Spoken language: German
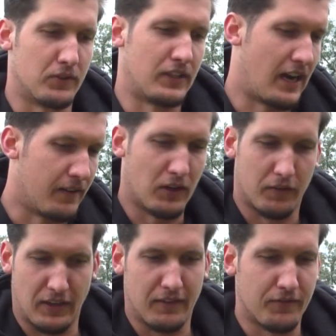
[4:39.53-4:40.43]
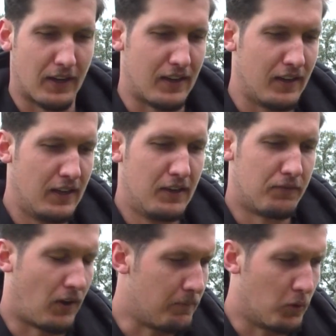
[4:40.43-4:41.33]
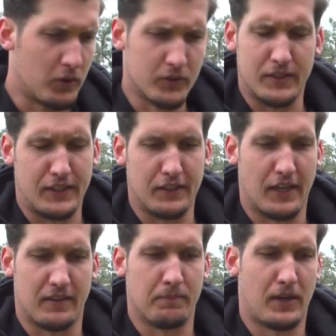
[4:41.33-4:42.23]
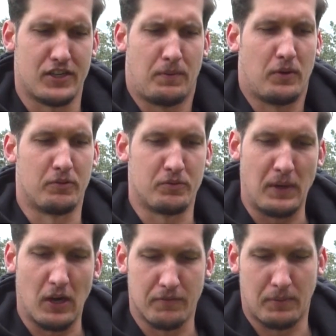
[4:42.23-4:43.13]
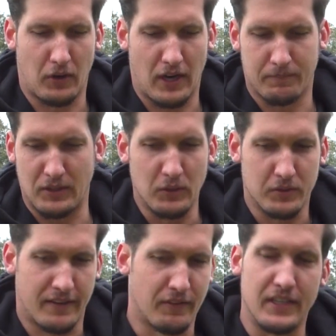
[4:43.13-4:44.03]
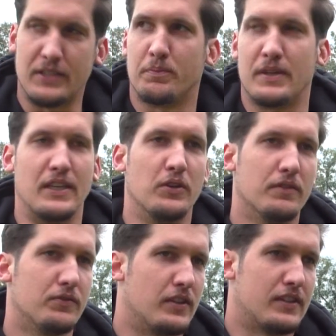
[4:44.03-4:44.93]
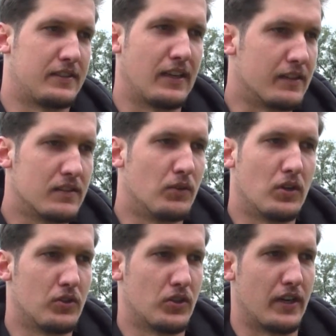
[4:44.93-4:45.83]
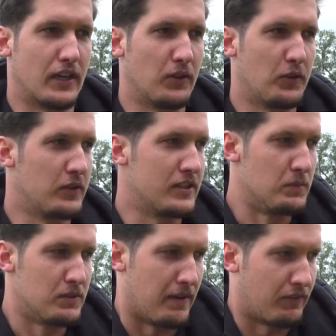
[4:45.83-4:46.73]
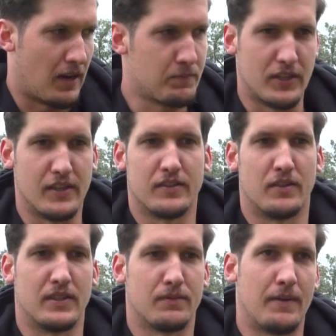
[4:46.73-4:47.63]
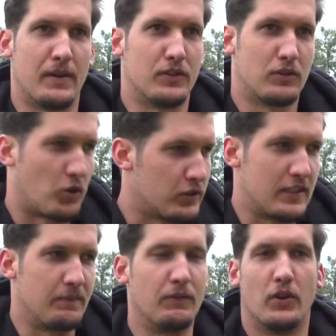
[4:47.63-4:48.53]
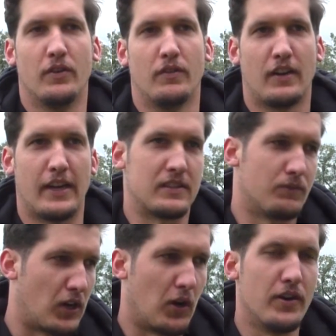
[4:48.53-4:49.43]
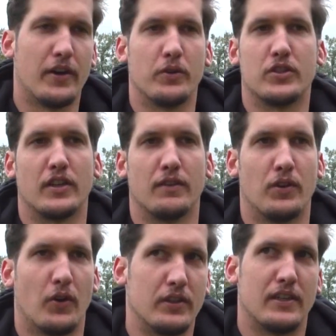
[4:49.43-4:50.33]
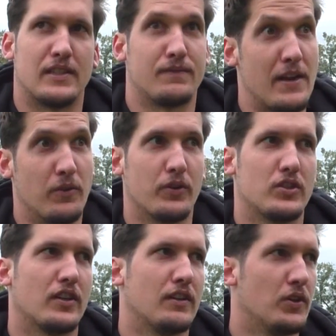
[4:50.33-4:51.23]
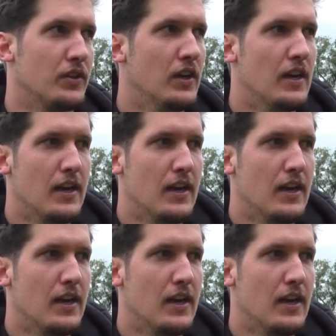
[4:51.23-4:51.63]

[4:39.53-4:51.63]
Und da haben wir auf jeden Fall vor allem Unkonzentriertheiten im Passspiel und im Spielaufbau gehabt, die uns einfach nicht so passieren dürfen. Und das hat sich letzte Woche auch schon angedeutet. Und das müssen wir einfach abstellen. Jetzt haben wir zweimal trotzdem gewonnen, letzte Woche auch nach Rückstand gewonnen, heute nach 2-0 Rückstand gewonnen.